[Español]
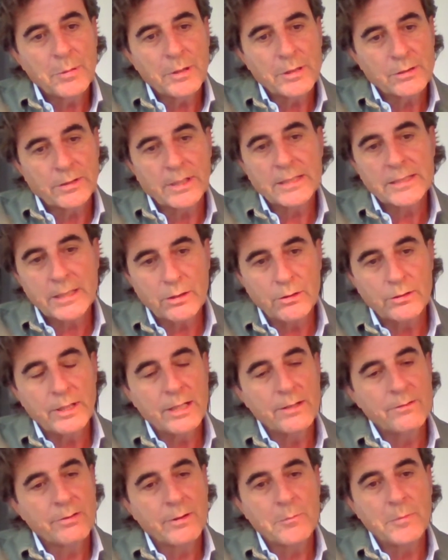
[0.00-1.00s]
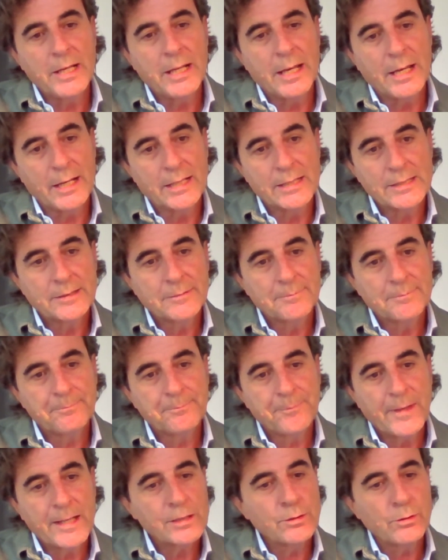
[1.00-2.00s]
que personas que no tienen familiares.
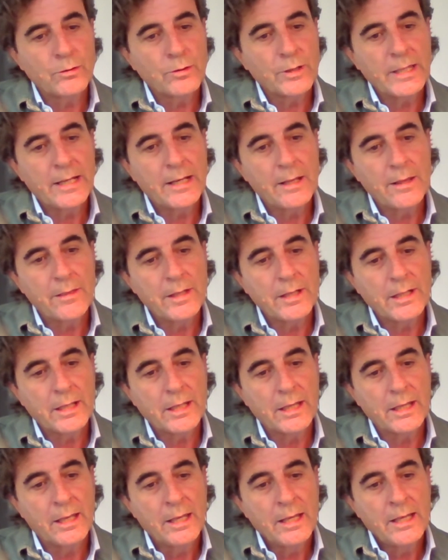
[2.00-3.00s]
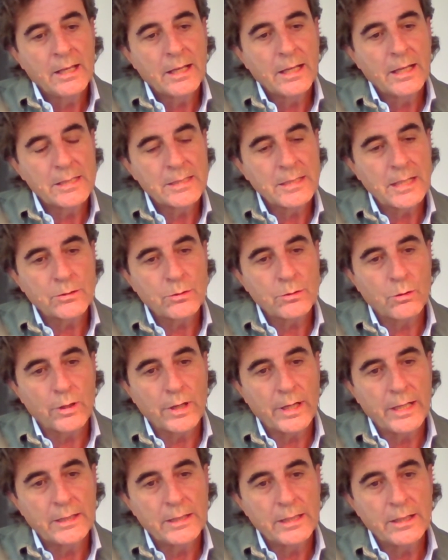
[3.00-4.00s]
¿Mm? Esto no quiere decir que, sea
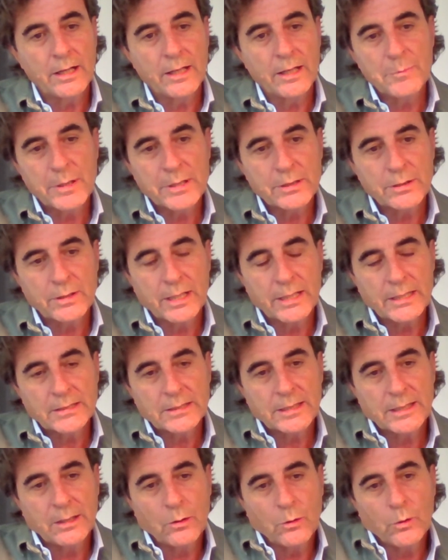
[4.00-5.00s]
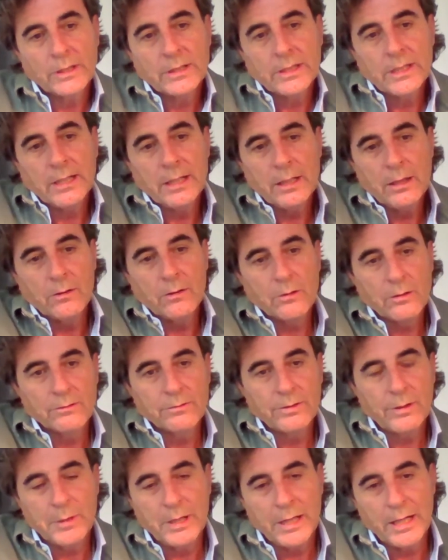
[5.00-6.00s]
solo genética. Hay personas que no han
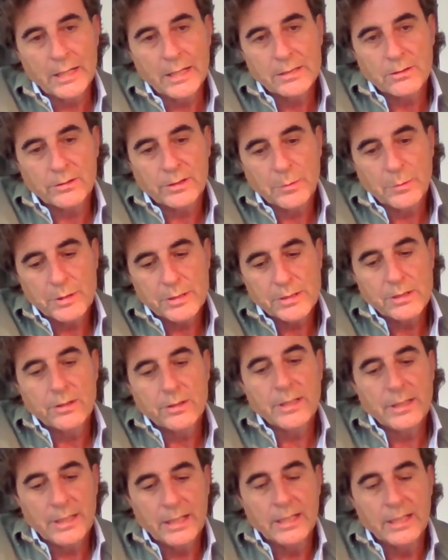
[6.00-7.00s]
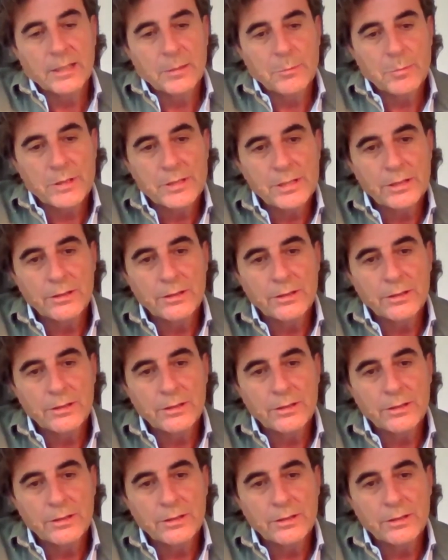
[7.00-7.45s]
tenido familiares con depresión y tienen